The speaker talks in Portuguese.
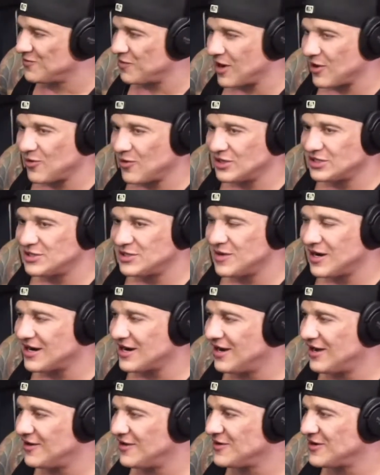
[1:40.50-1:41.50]
pacote de
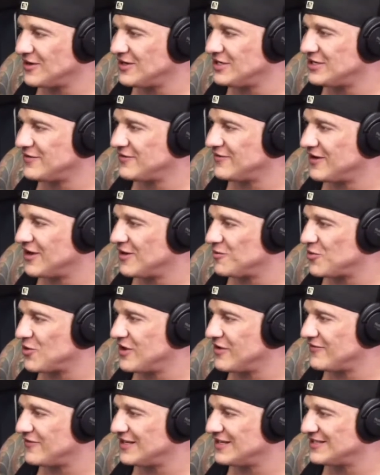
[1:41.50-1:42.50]
macarrão e um quilo de frango por
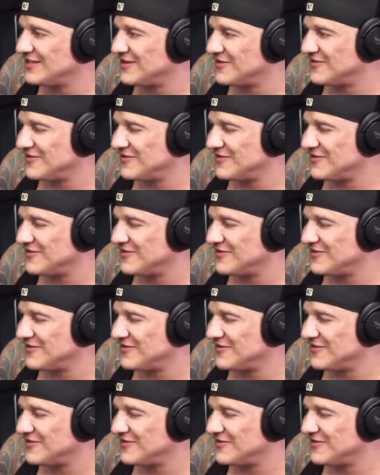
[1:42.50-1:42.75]
refeição.